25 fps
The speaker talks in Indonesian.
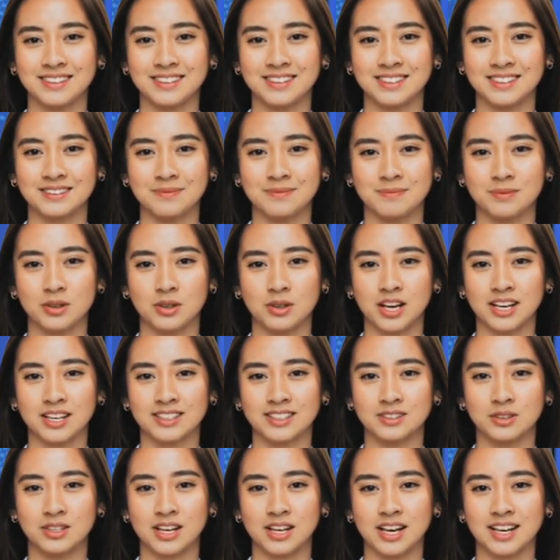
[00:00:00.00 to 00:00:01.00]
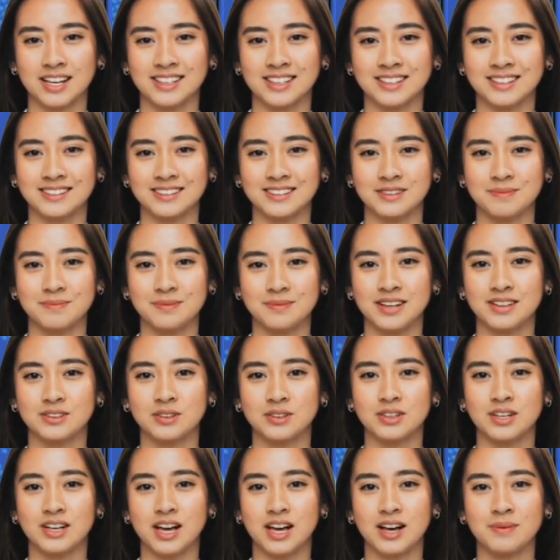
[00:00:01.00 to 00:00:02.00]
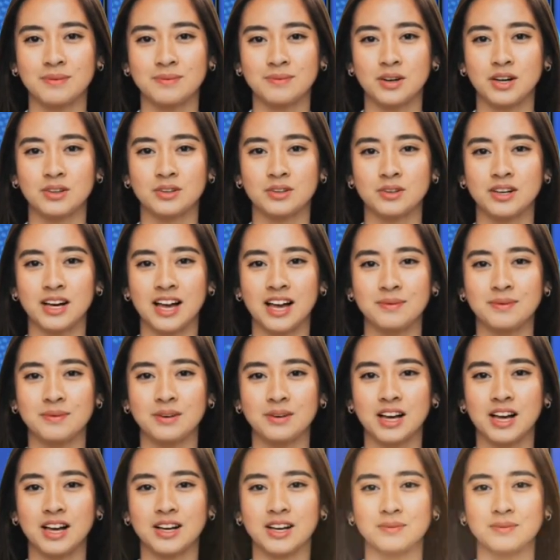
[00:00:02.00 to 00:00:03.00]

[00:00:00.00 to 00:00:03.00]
Ciplukan juga termasuk dalam produk herbal A